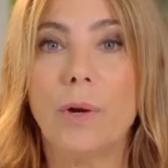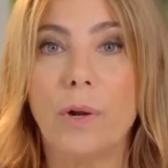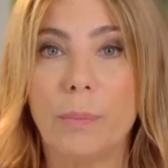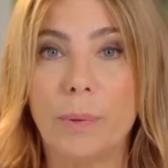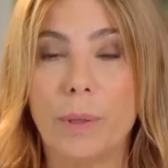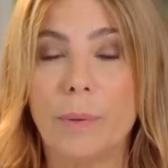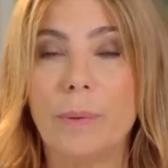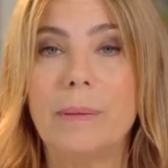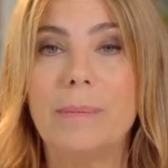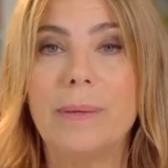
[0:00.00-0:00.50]
los
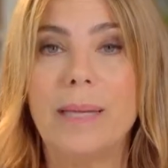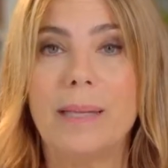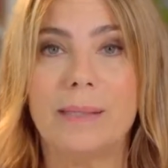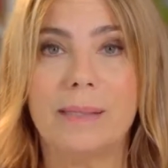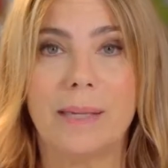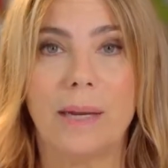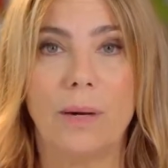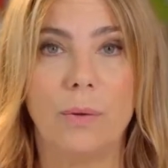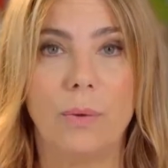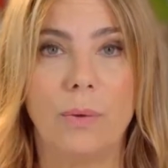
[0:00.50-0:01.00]
problemas de
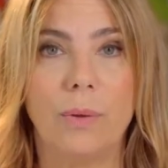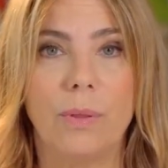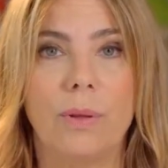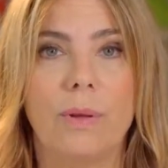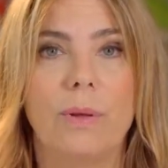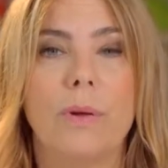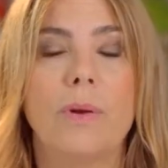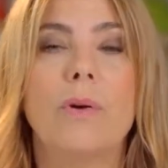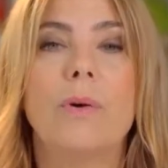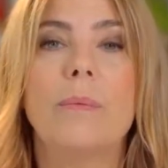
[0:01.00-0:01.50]
salud,
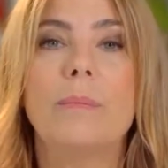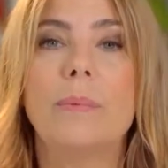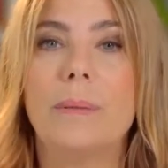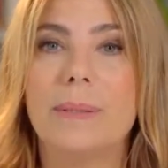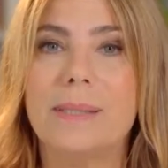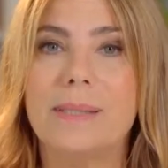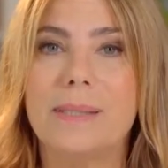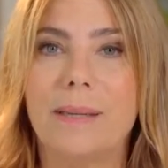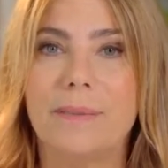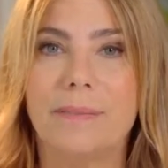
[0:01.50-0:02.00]

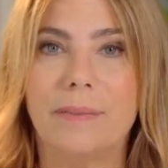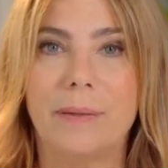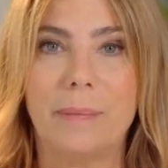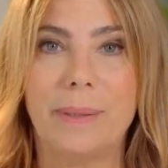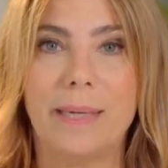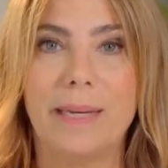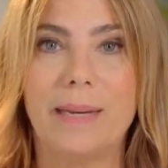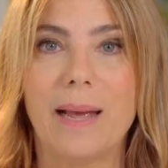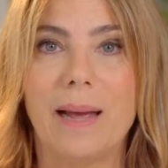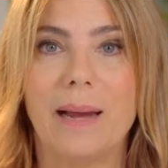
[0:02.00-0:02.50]
convivencia
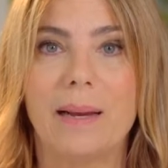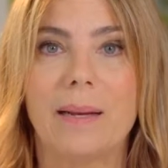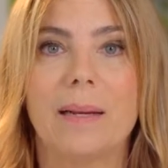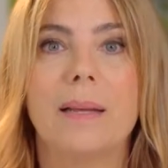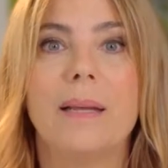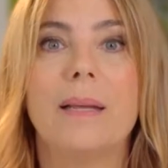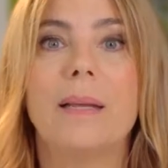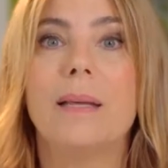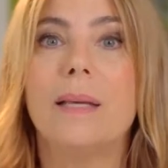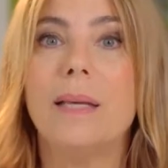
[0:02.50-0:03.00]
familiar
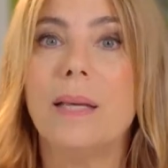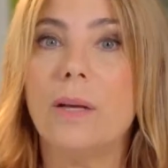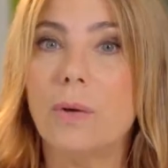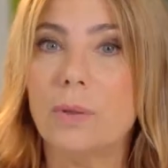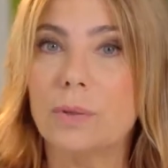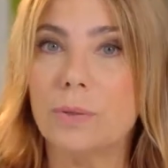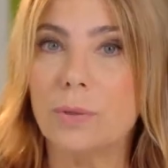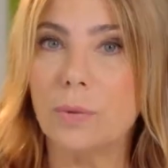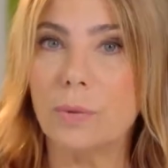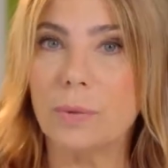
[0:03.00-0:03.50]
y
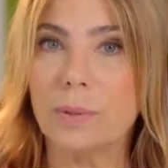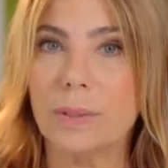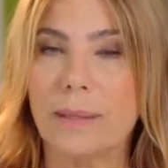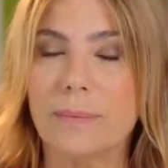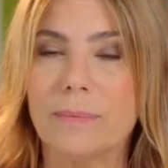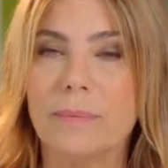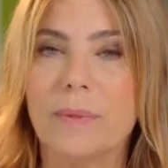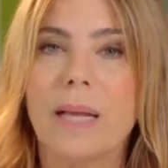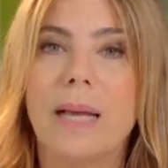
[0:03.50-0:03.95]
conducta,